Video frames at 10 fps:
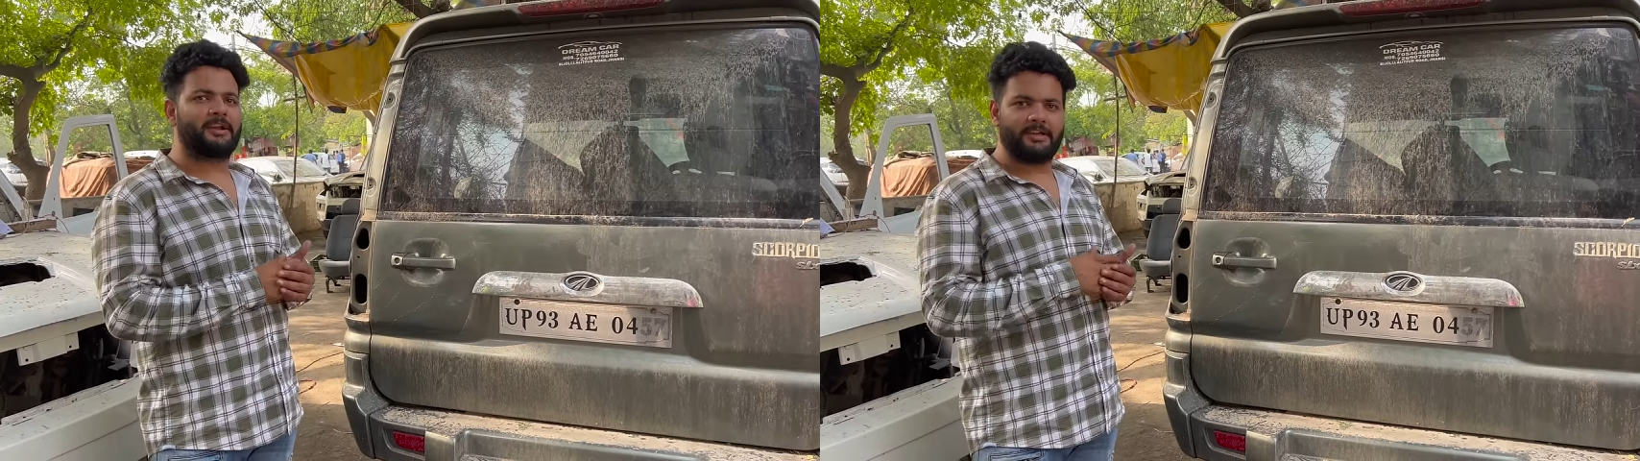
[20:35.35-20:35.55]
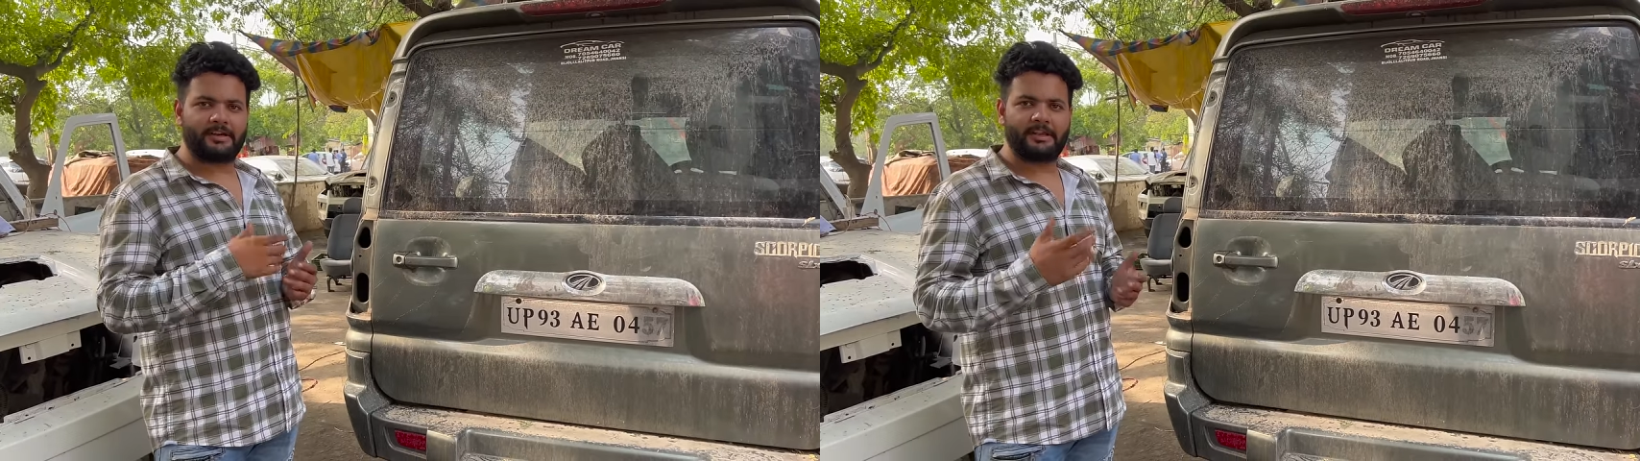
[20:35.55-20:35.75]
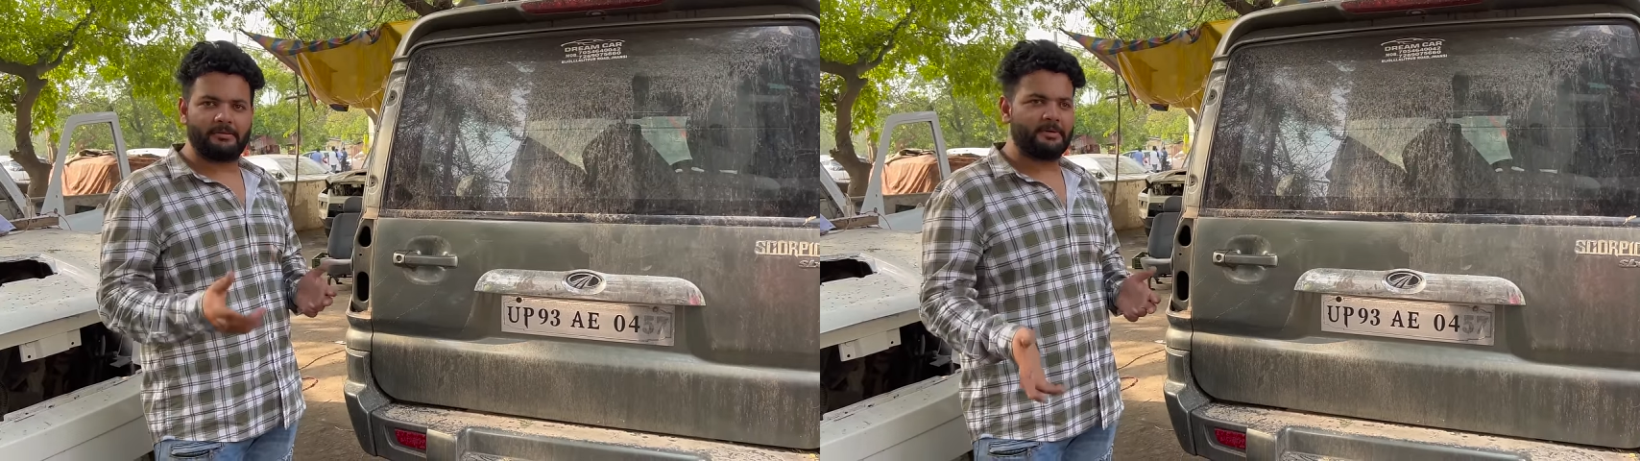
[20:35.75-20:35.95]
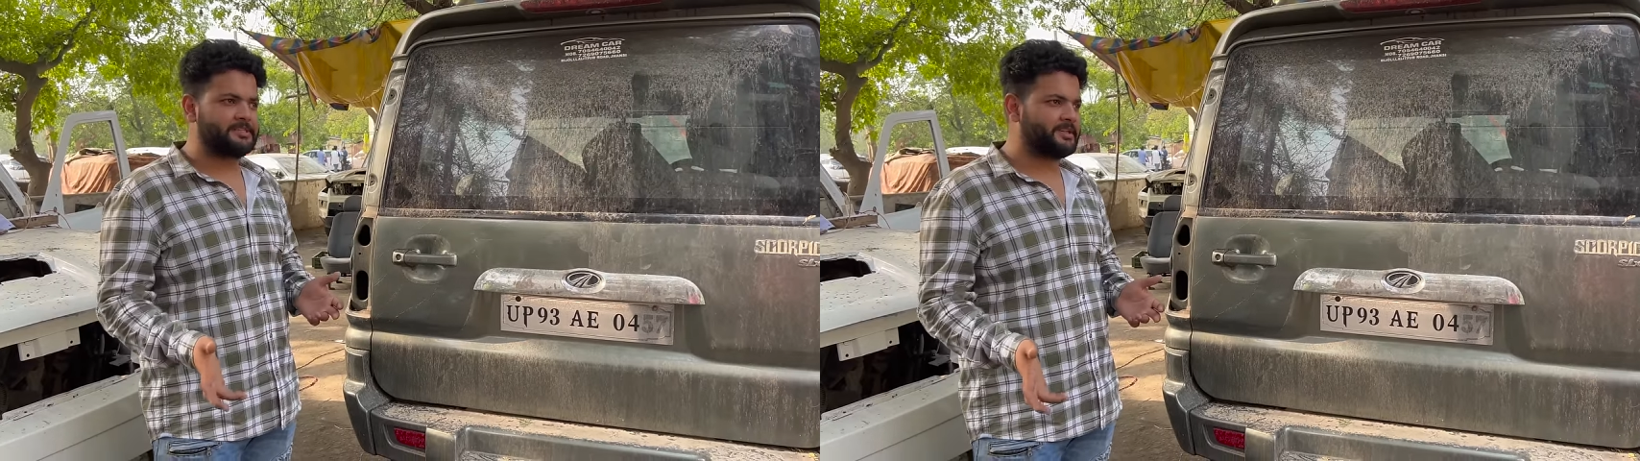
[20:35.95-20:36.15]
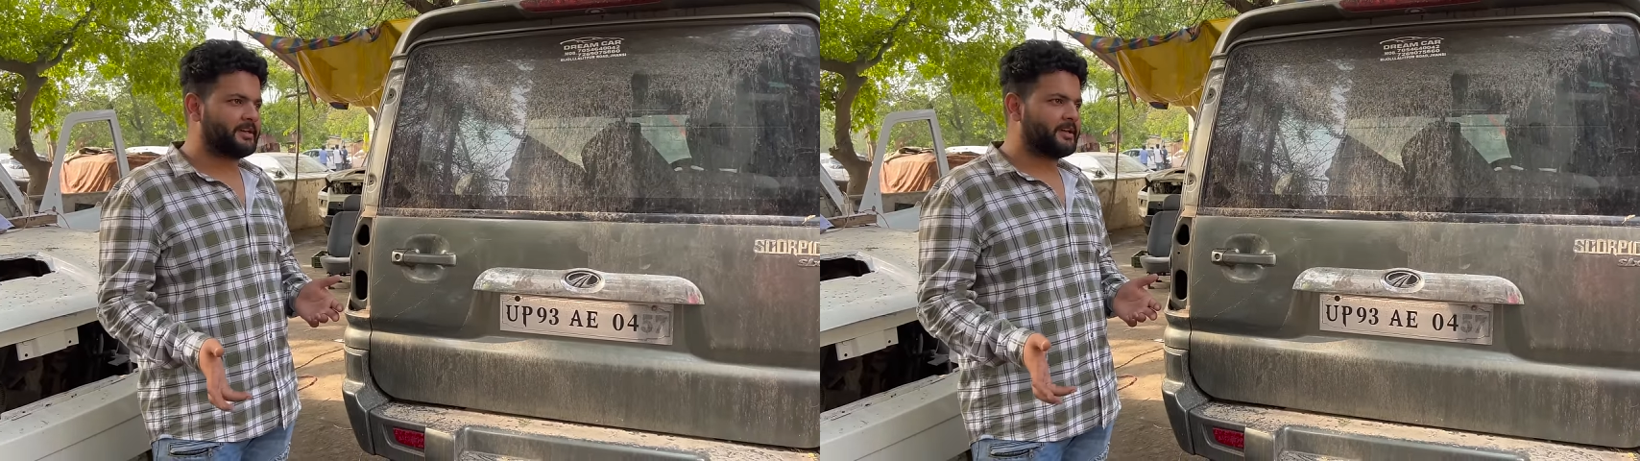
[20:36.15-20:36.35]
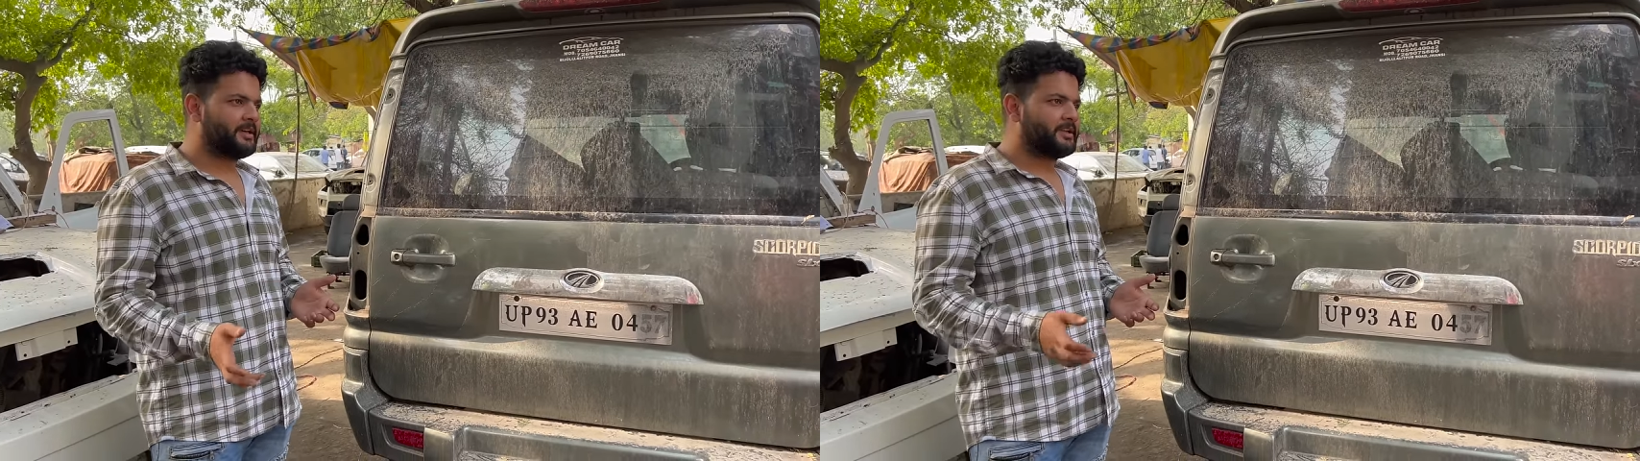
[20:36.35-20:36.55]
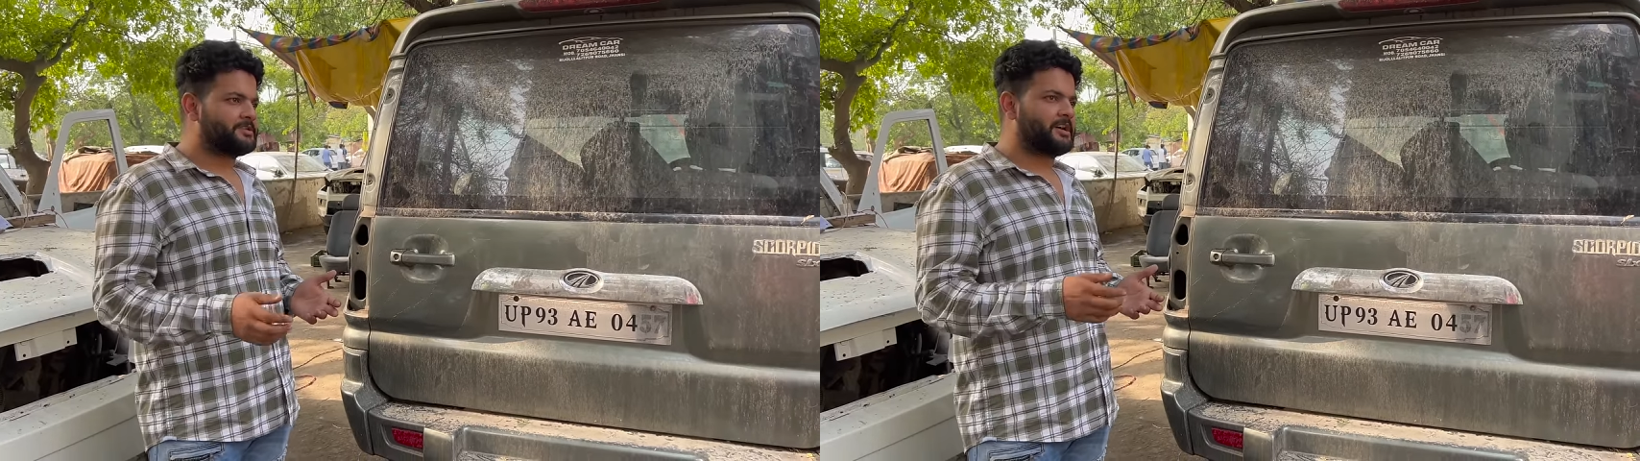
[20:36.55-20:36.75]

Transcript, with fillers: रेडी करके भी बेची है हाँ।